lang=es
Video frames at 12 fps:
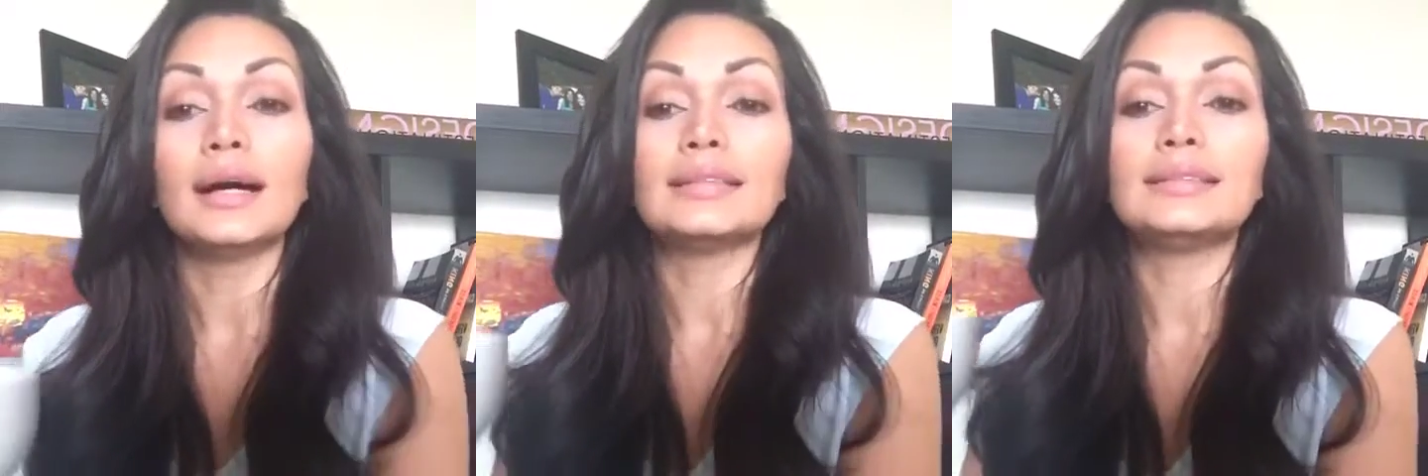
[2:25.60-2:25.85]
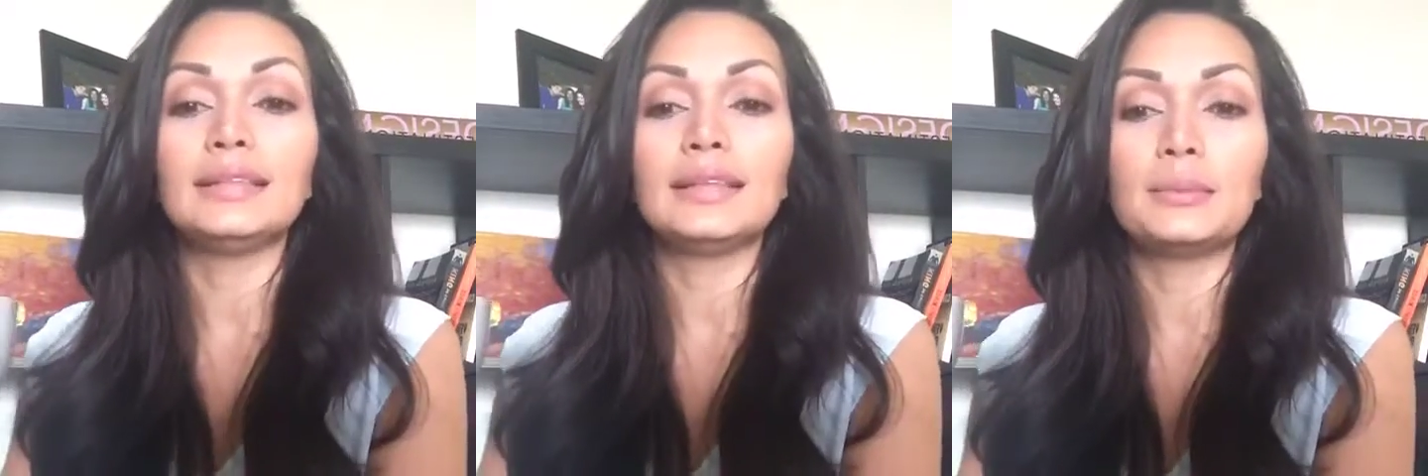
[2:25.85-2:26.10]

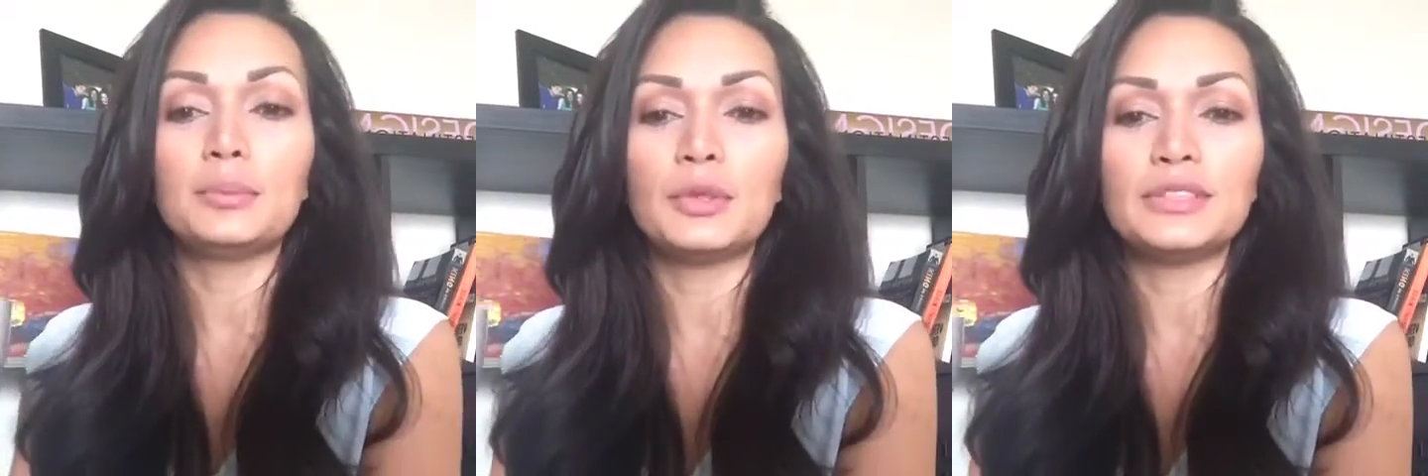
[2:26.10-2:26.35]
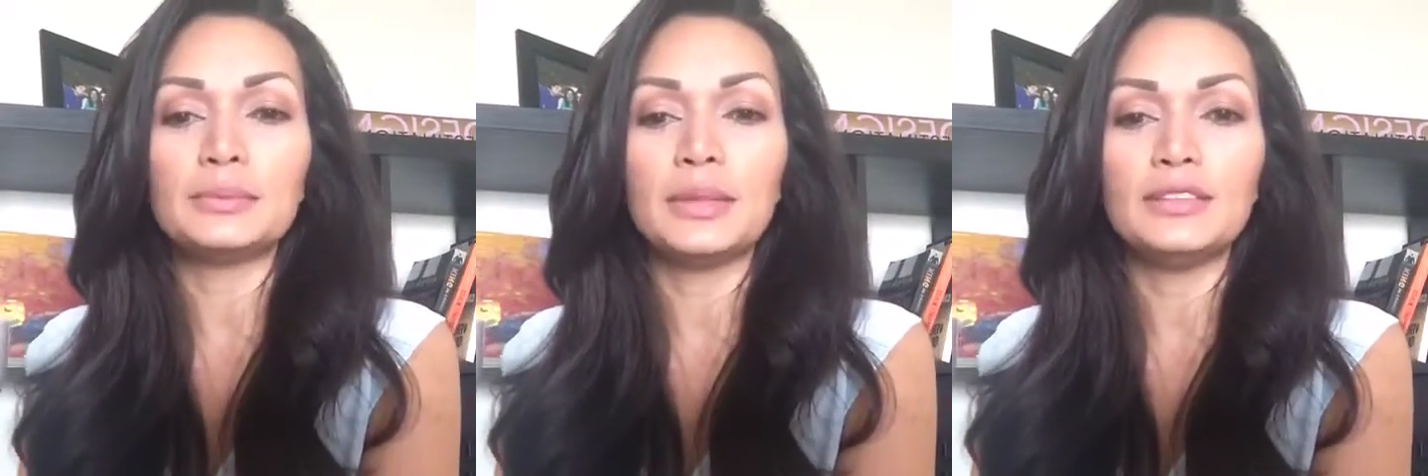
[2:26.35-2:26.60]
Así que
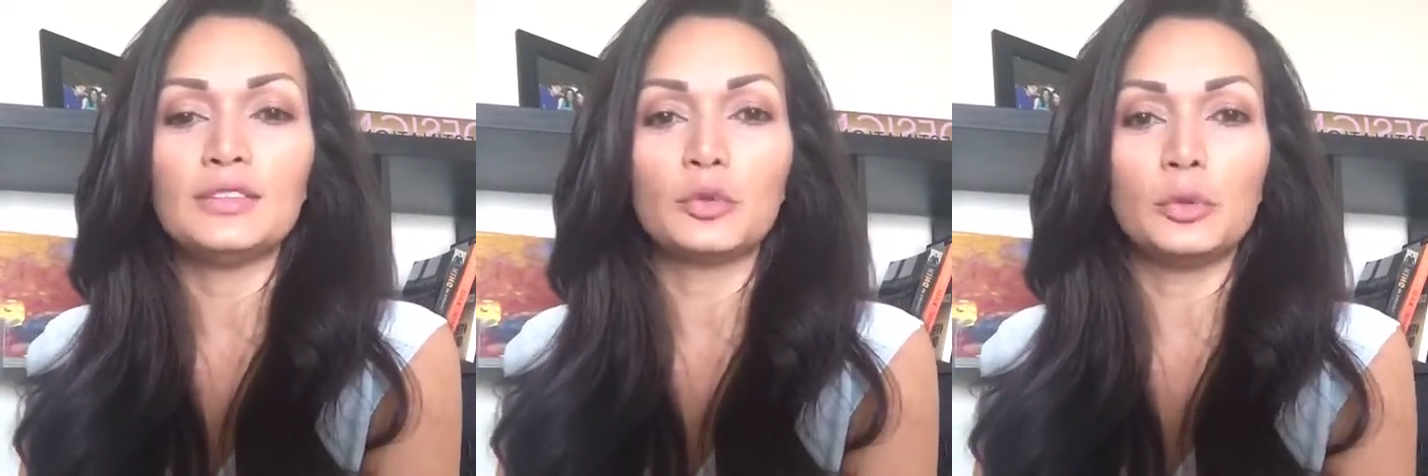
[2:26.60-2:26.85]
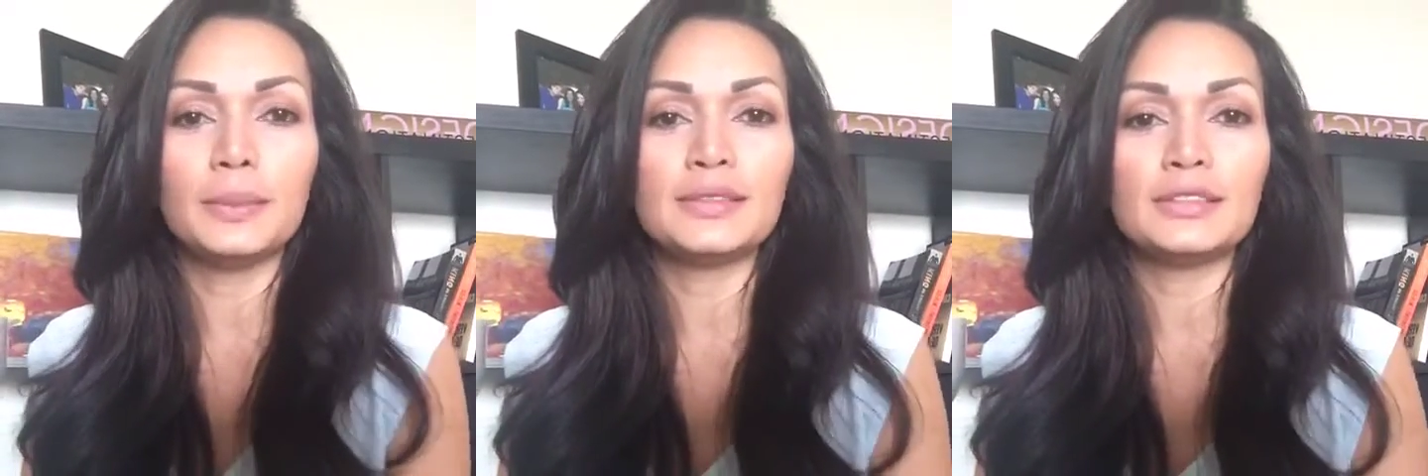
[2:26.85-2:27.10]
pues me
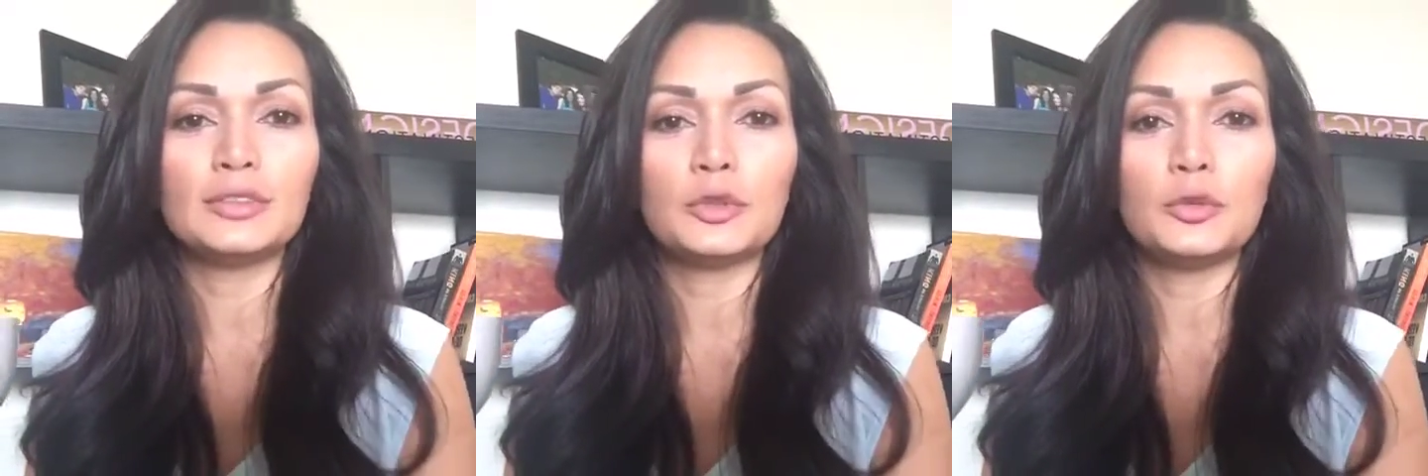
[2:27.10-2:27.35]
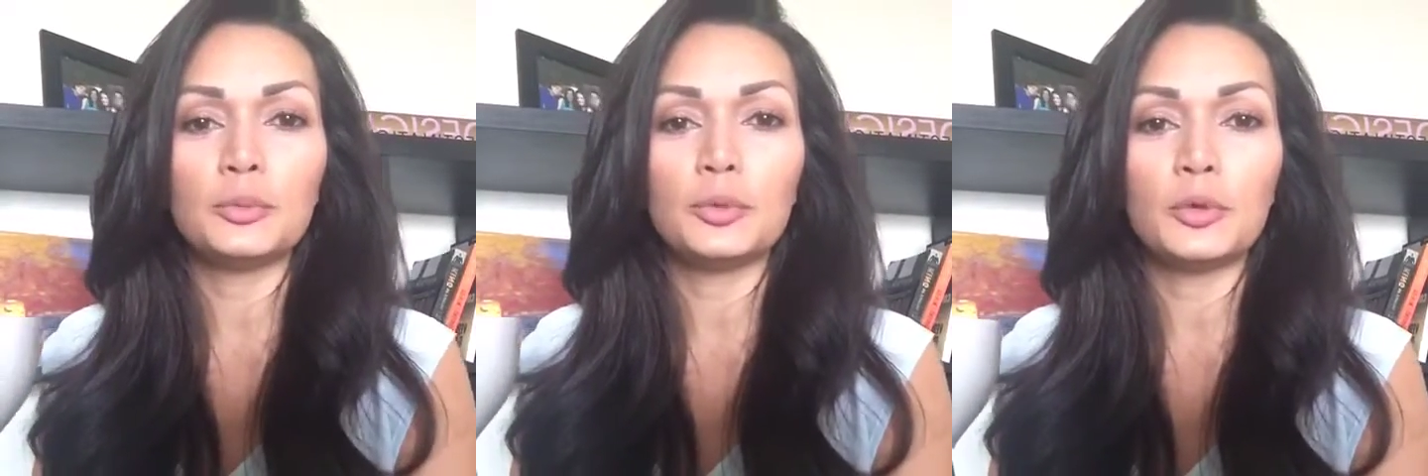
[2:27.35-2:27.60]
disculpas si
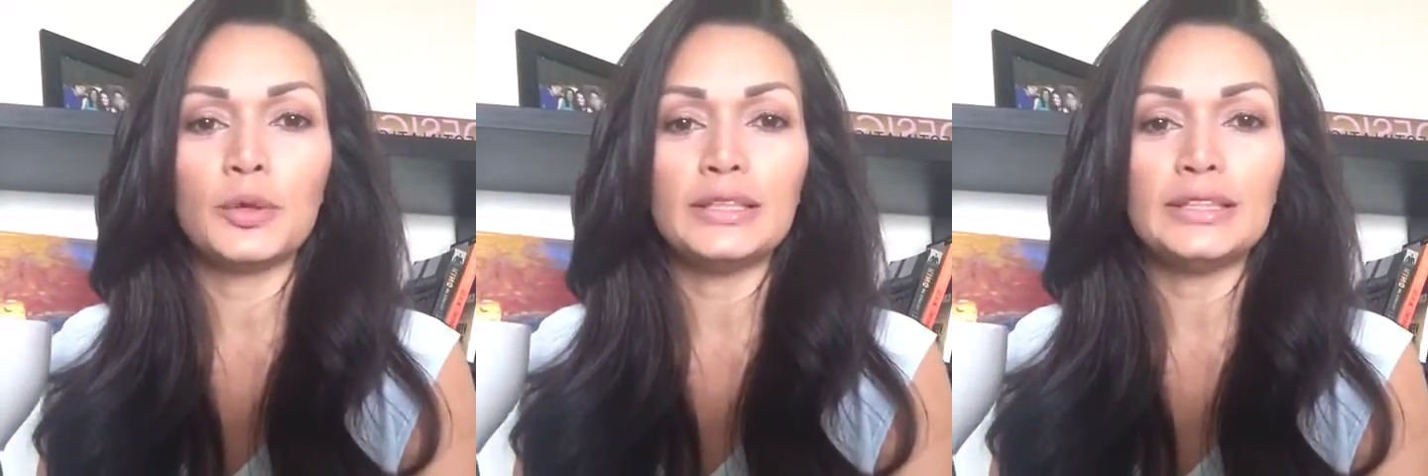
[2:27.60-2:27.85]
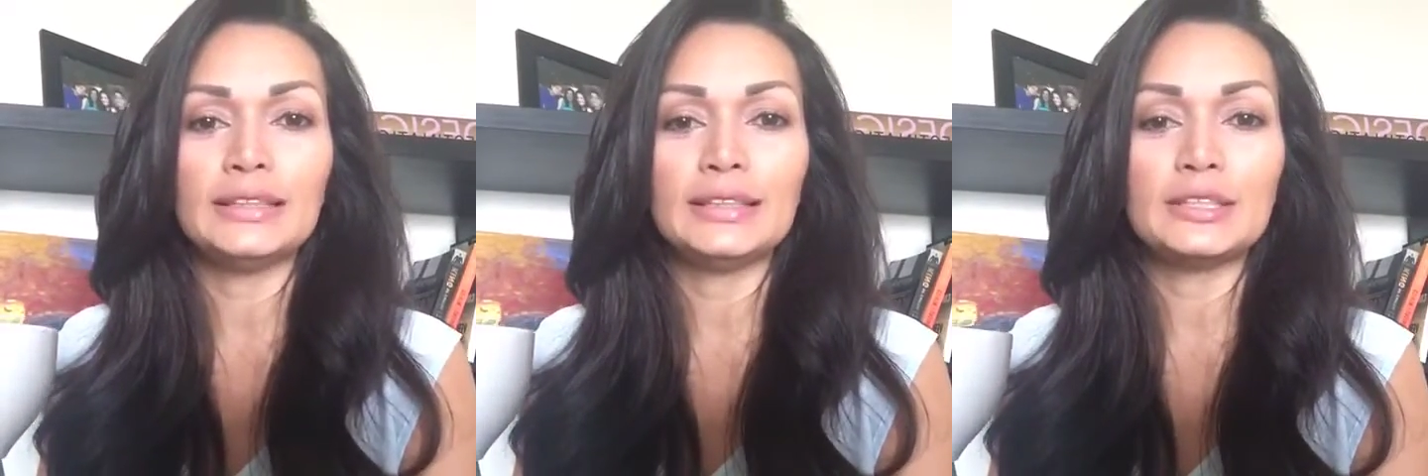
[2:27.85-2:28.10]
estoy un poco
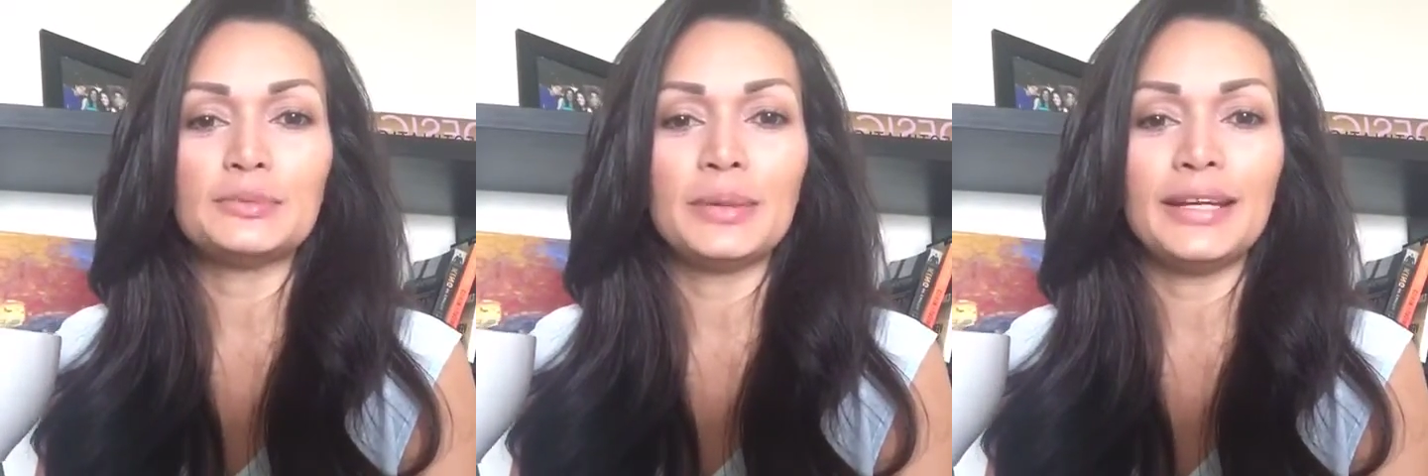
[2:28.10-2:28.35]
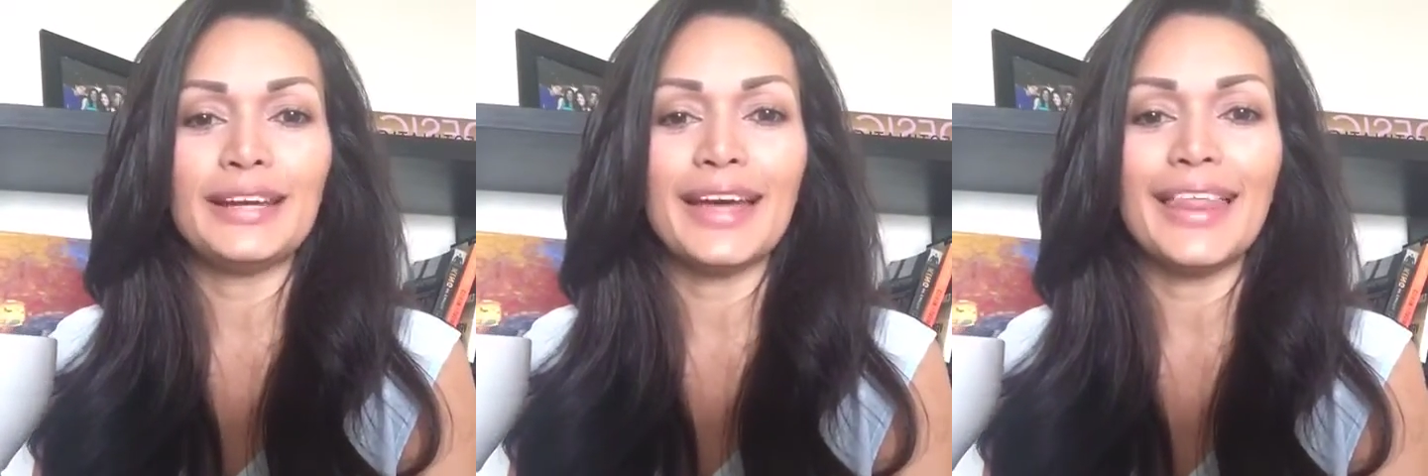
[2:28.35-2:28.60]
allí
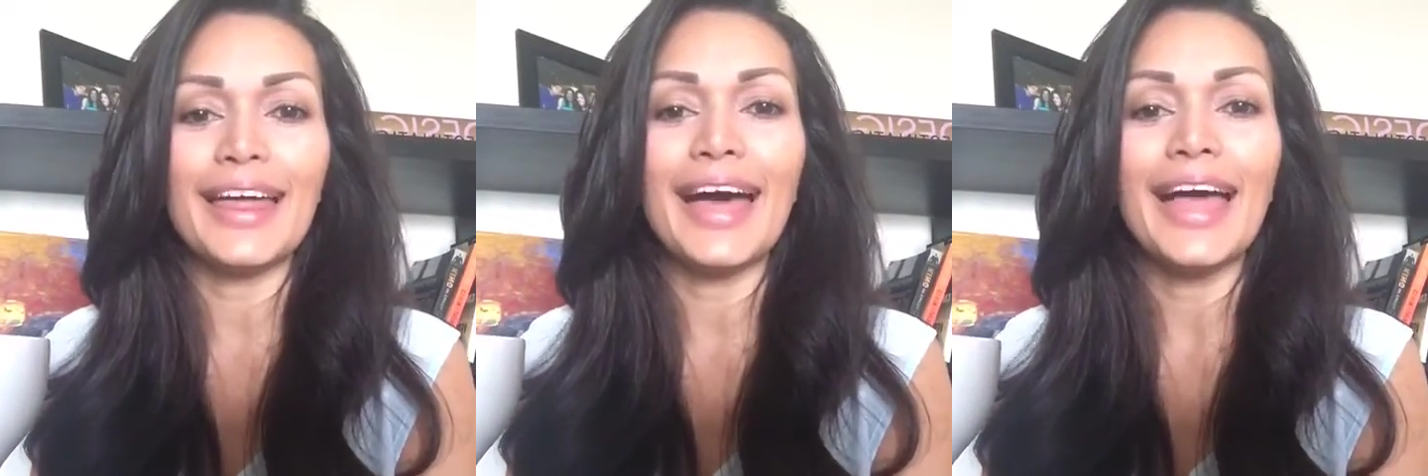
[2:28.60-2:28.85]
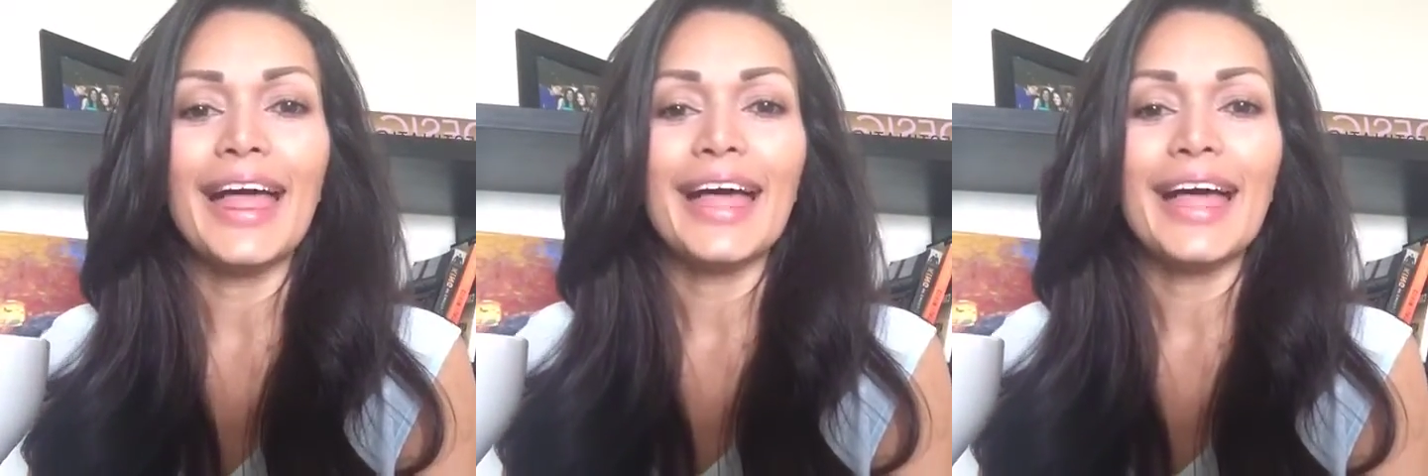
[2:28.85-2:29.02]
despeinada.